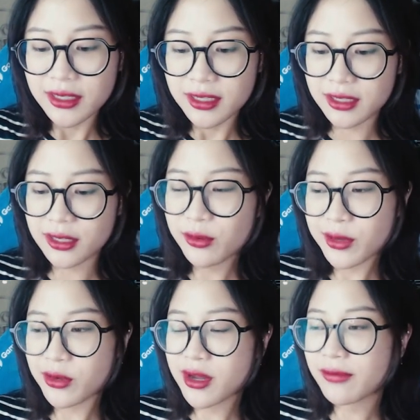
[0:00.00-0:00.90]
ờ, lúc
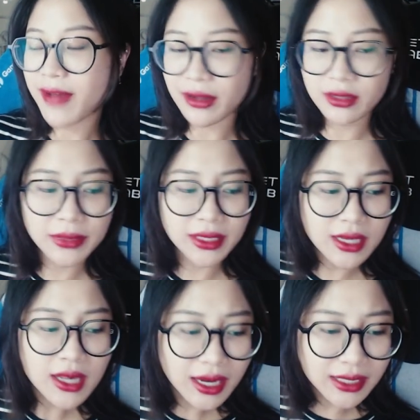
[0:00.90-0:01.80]
yêu đương vào thì mình
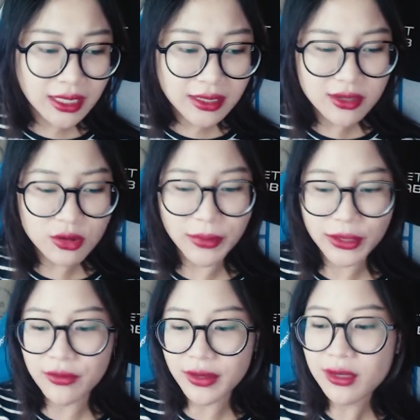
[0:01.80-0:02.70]
nghĩ là cái tính nữ của mình
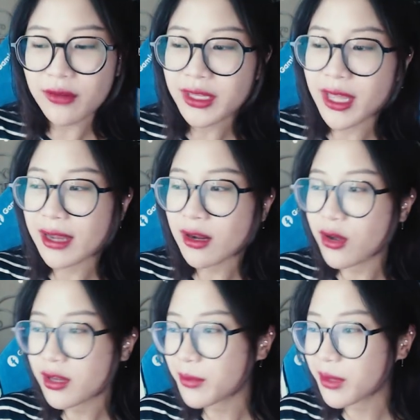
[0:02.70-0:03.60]
nó vẫn nó vẫn thế
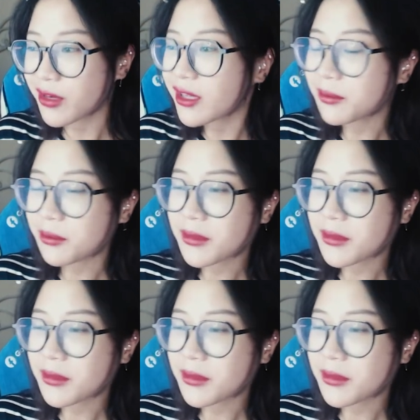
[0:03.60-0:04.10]
thôi mình vẫn